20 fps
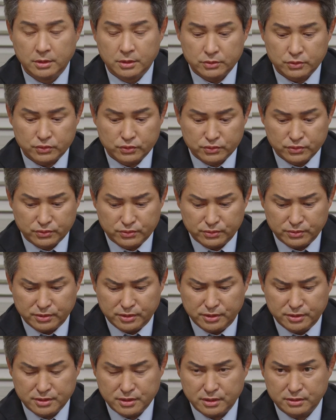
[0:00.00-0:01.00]
주주든
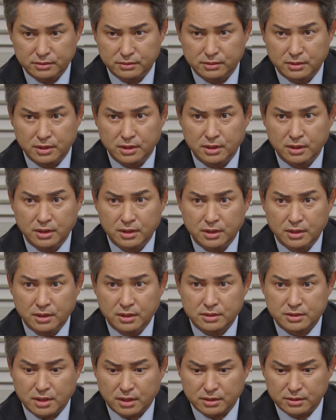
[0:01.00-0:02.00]
이사든
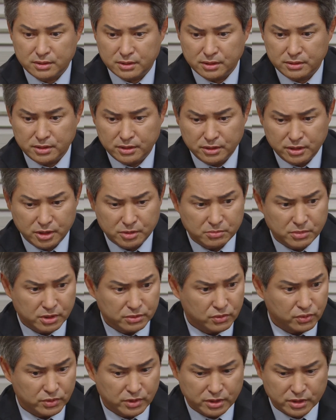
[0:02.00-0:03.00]
자기들한테 이익만
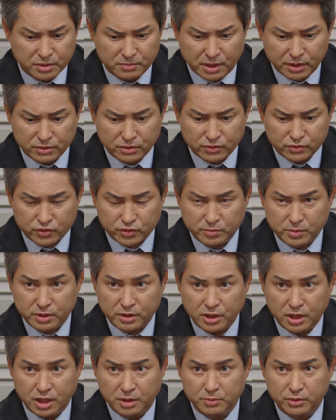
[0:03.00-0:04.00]
들어가게 만들어주기만
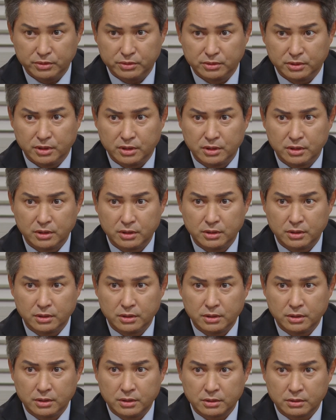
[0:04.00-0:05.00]
하면
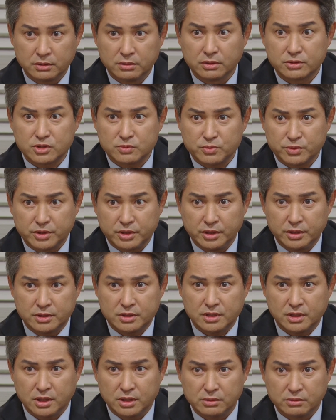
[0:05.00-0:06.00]
그것쯤은
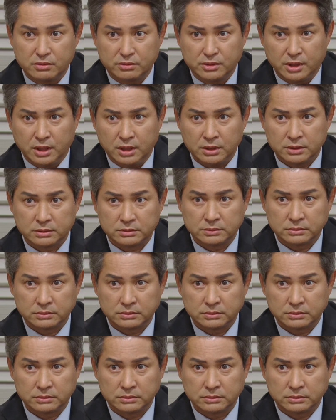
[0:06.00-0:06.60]
개의치 않을 거다.